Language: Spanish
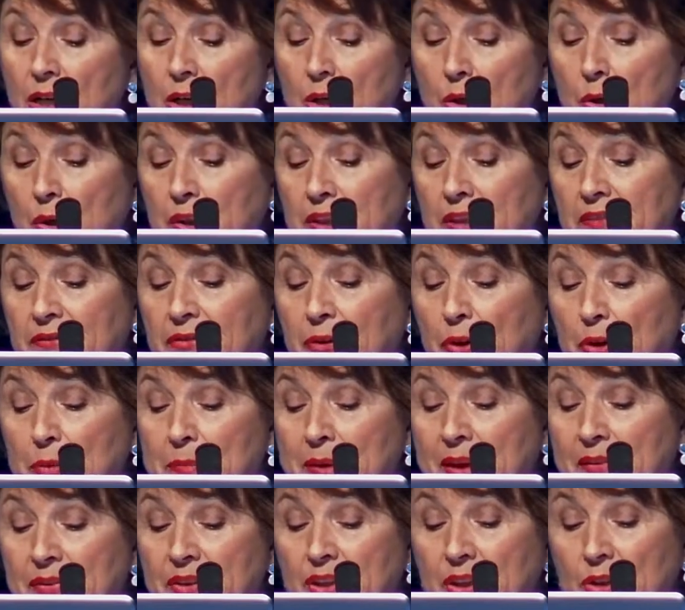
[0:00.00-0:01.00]
con
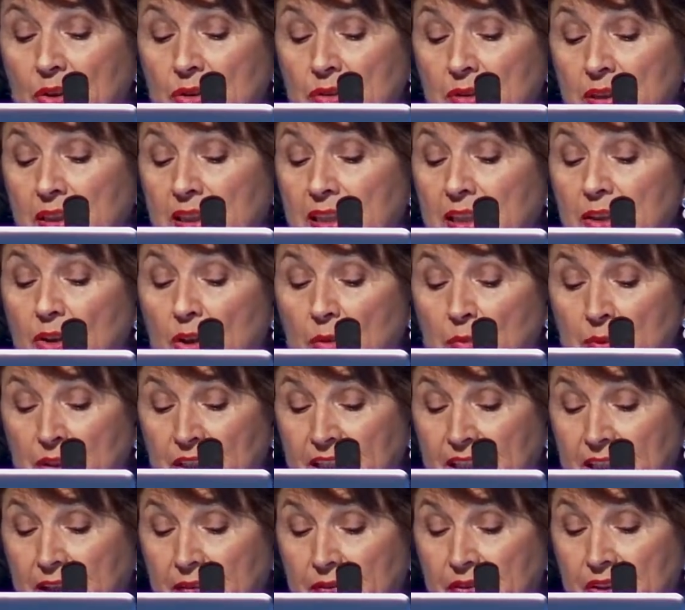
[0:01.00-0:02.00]
información y
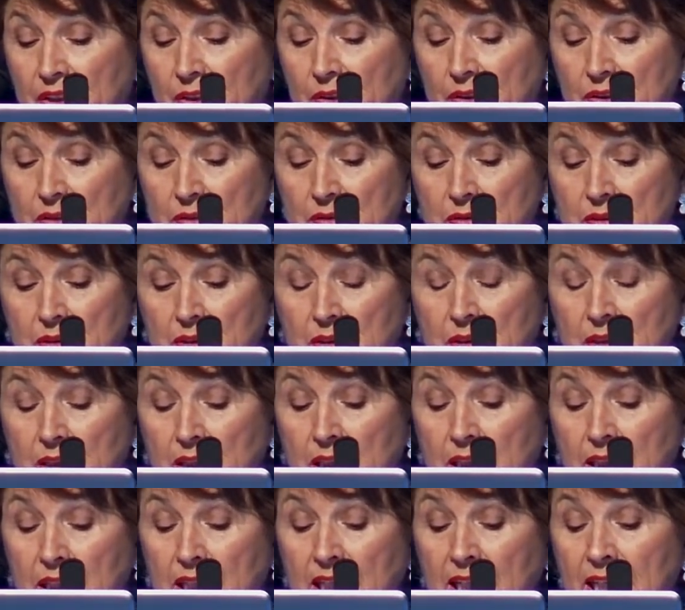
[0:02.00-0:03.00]
comunicación.
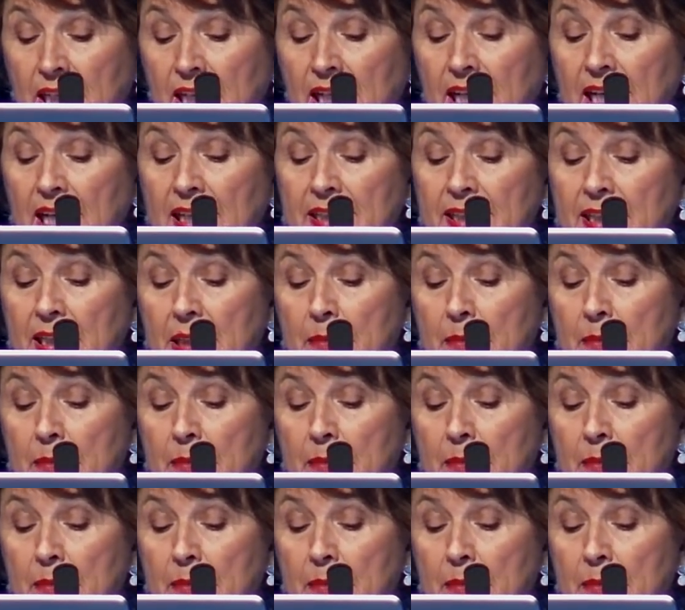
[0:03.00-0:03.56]
En el